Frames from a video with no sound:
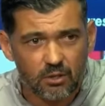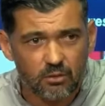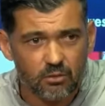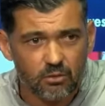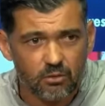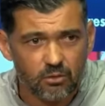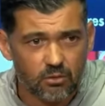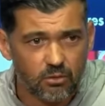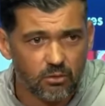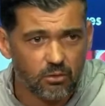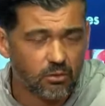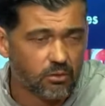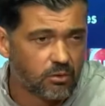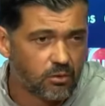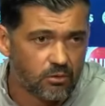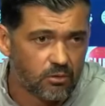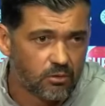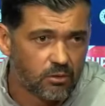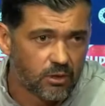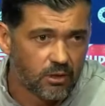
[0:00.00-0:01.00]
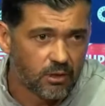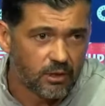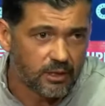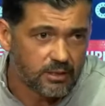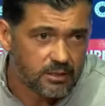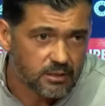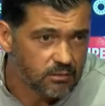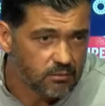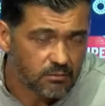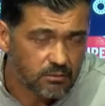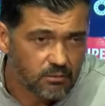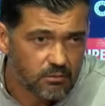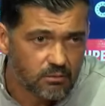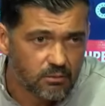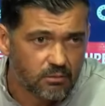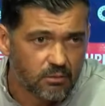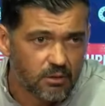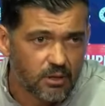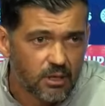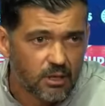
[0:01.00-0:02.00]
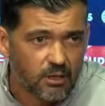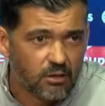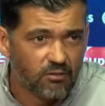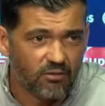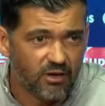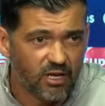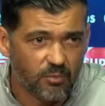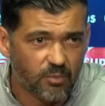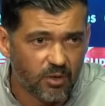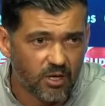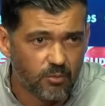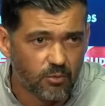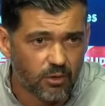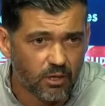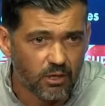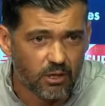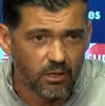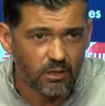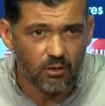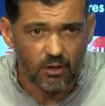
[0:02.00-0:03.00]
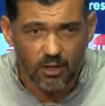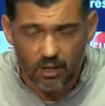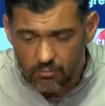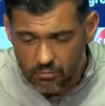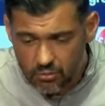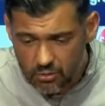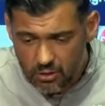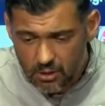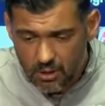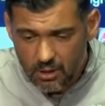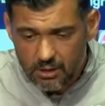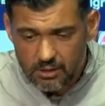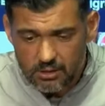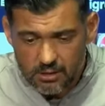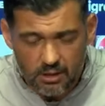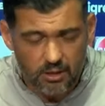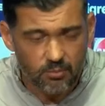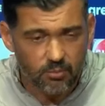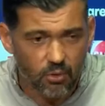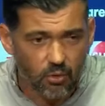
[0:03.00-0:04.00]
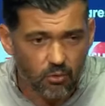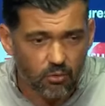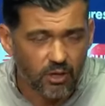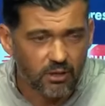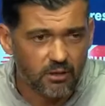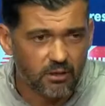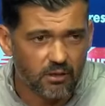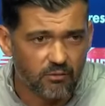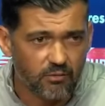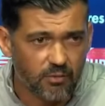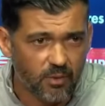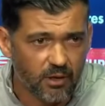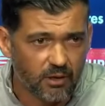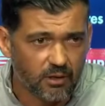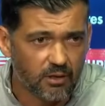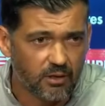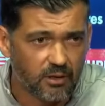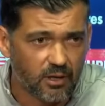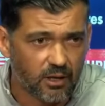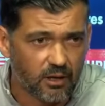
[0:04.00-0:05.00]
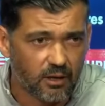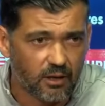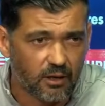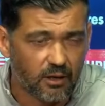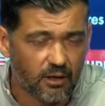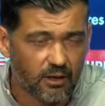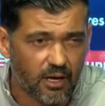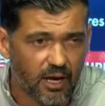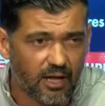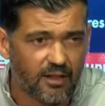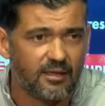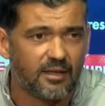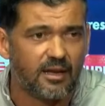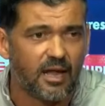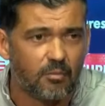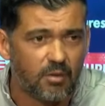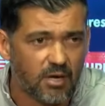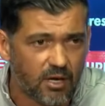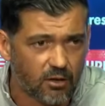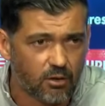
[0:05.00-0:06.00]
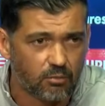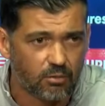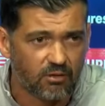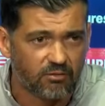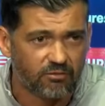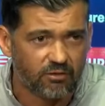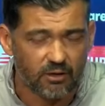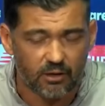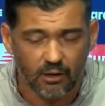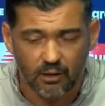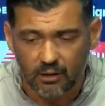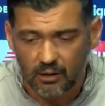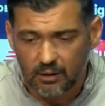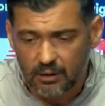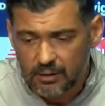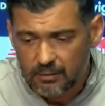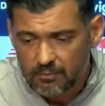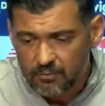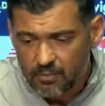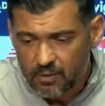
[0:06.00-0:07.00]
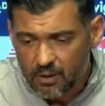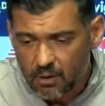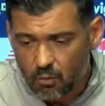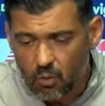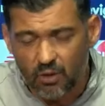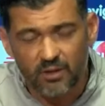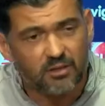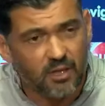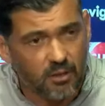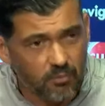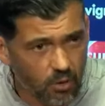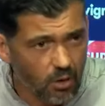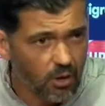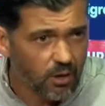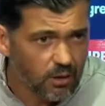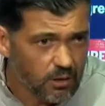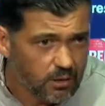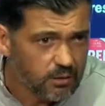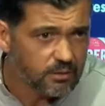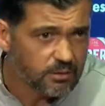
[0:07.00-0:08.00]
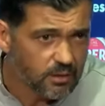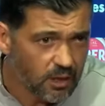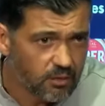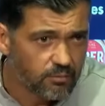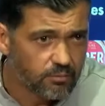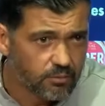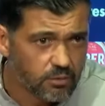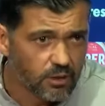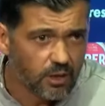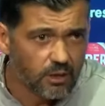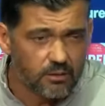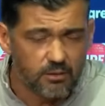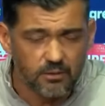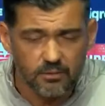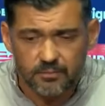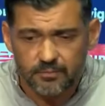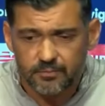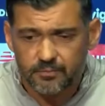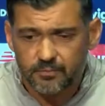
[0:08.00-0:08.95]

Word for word: no, no, quer dizer, no, no, não vale a pena ir por aí. Olhamos sim para o coletivo e para aquilo que é, que é a dinâmica do Benfica. Quando tem bola, que é importante,